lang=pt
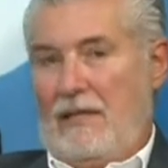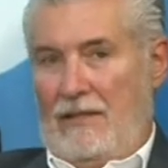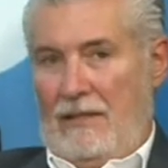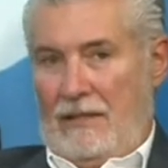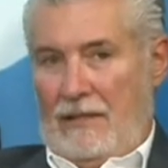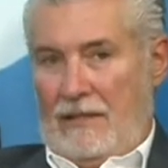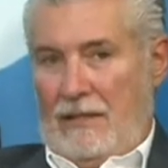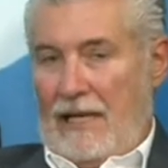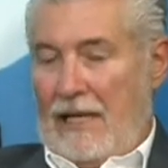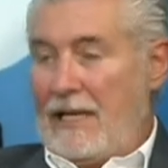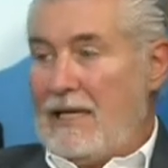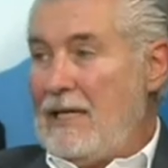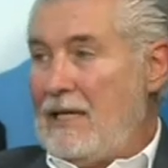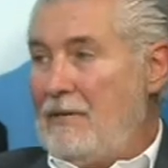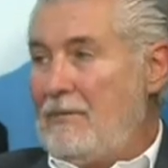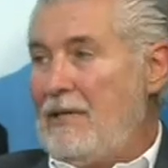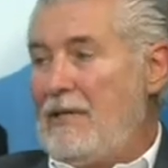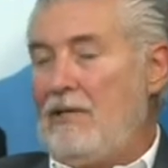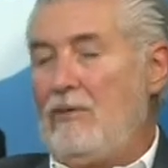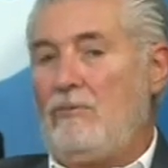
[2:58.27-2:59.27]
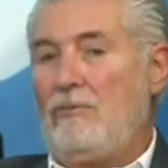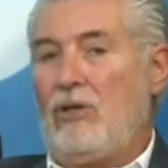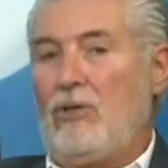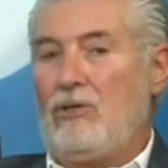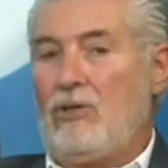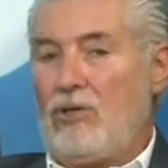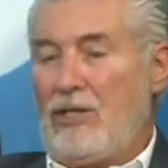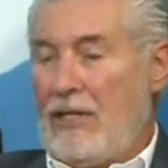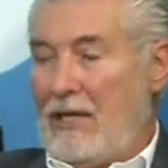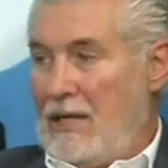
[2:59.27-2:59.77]
eh, da Câmara, no
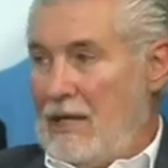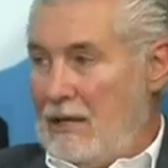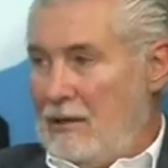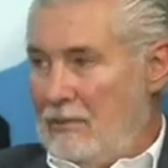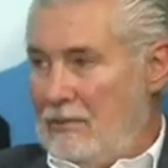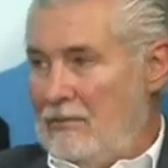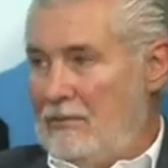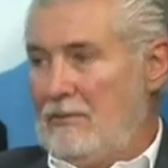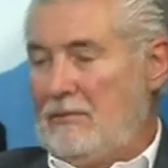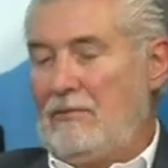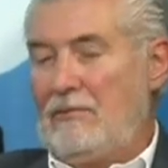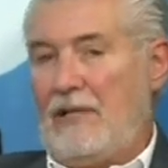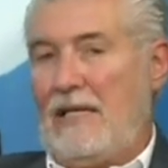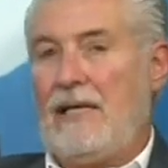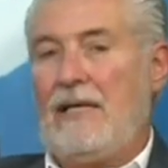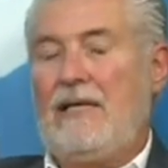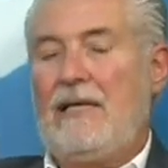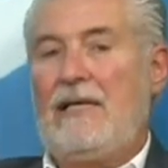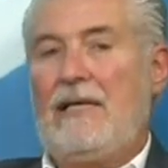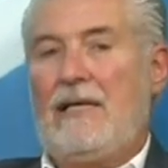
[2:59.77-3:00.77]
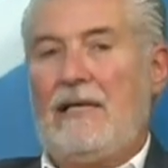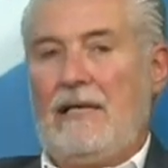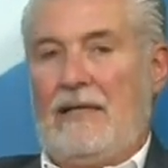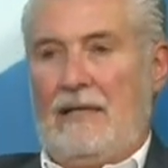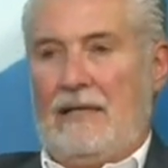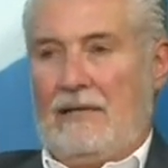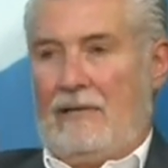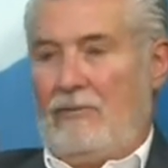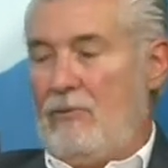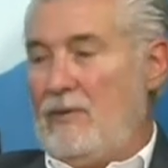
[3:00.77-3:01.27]
modo geral, né? Eh, com